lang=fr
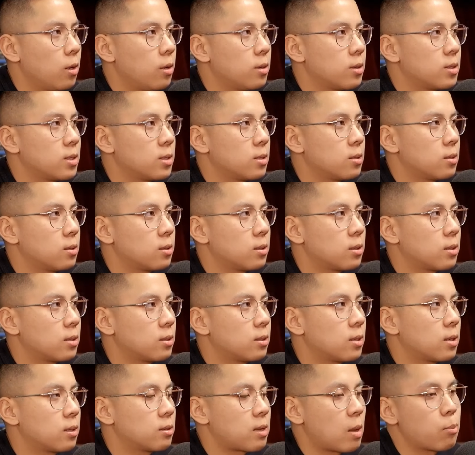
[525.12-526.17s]

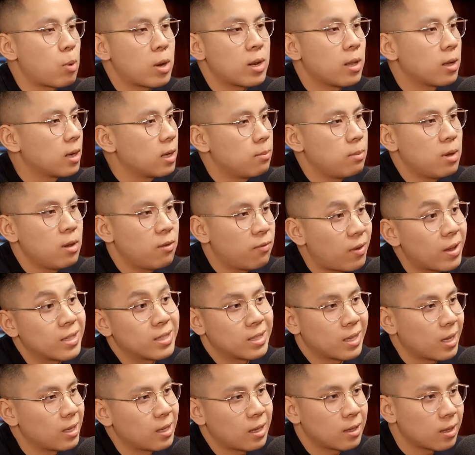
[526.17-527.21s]
ça peut aller dans les 1000
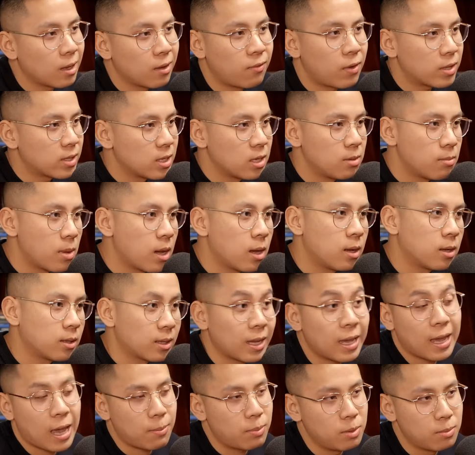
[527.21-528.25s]
faces très, très, très facilement,
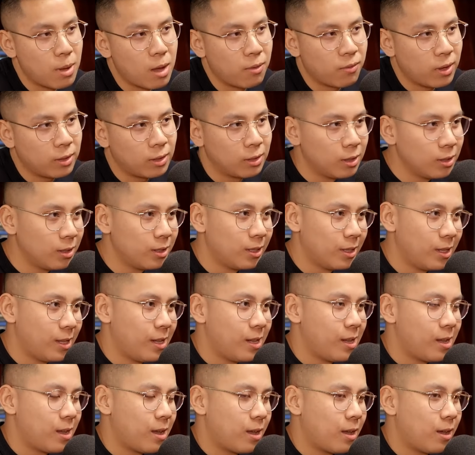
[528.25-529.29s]
très rapidement, en fait. Là.
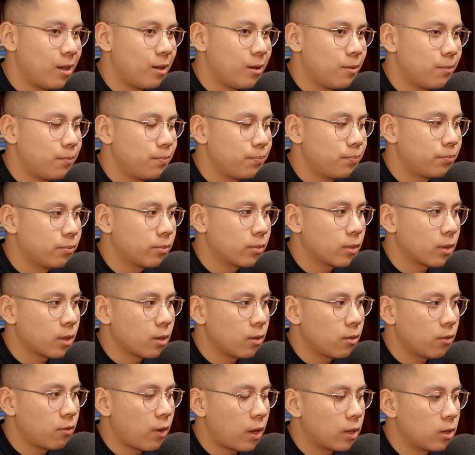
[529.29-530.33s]
Hmm.
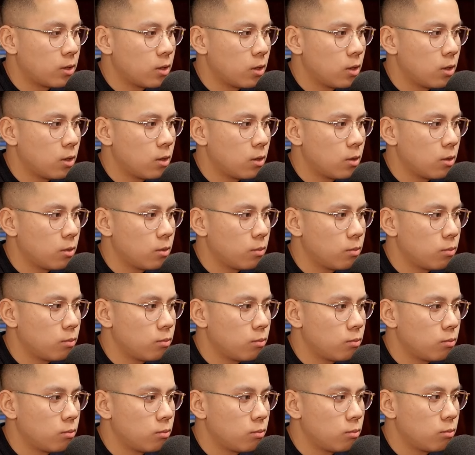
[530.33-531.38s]
fait que,
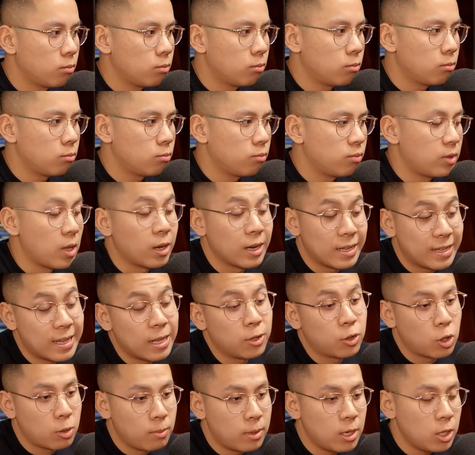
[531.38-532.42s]
dans les
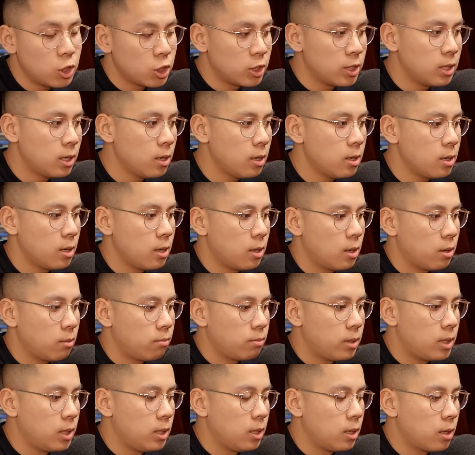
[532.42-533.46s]
quelques mille, je dis, là.
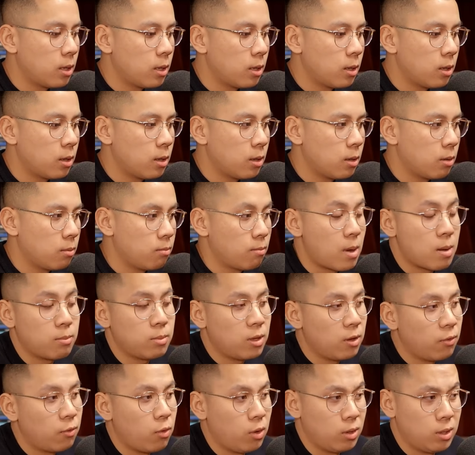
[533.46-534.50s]
Puis même
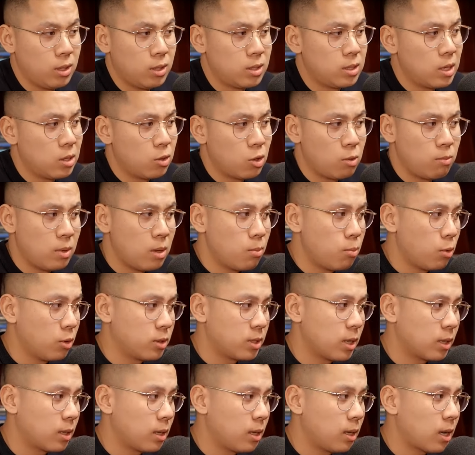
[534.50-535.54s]
des fois des dizaines de mille pour
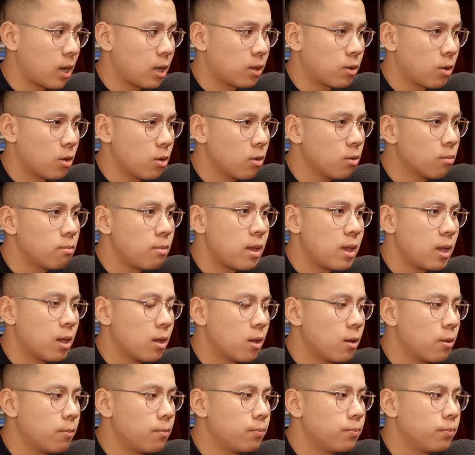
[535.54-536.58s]
certains créateurs. Mais
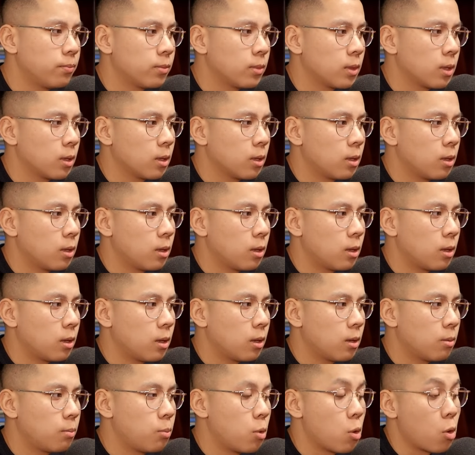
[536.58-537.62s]
Hmm.
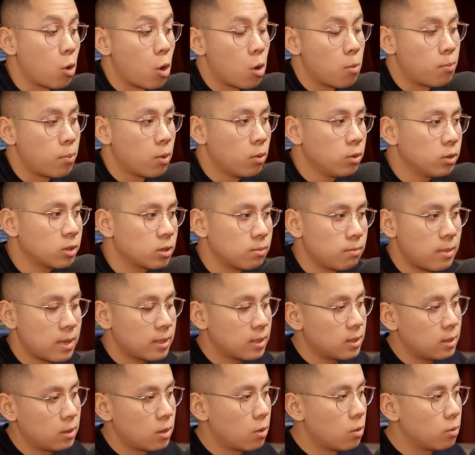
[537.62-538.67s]
pour un pouce, mais
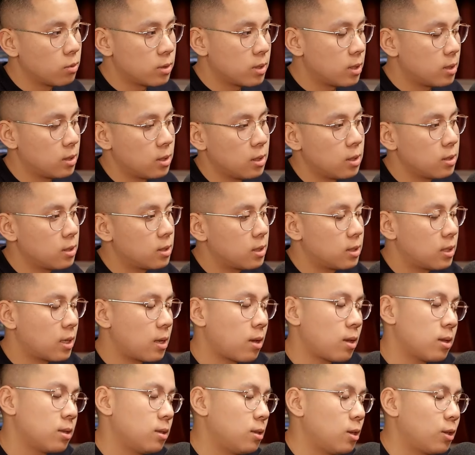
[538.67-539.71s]
sinon, c'est ça,
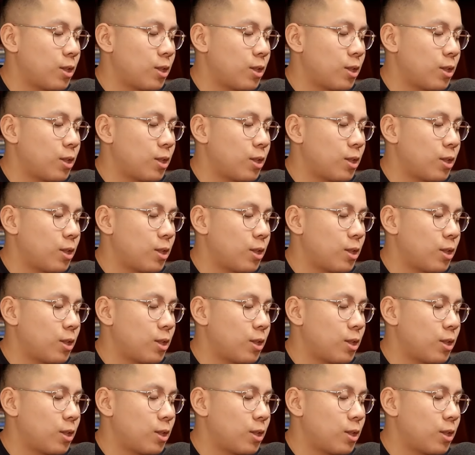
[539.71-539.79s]
il y a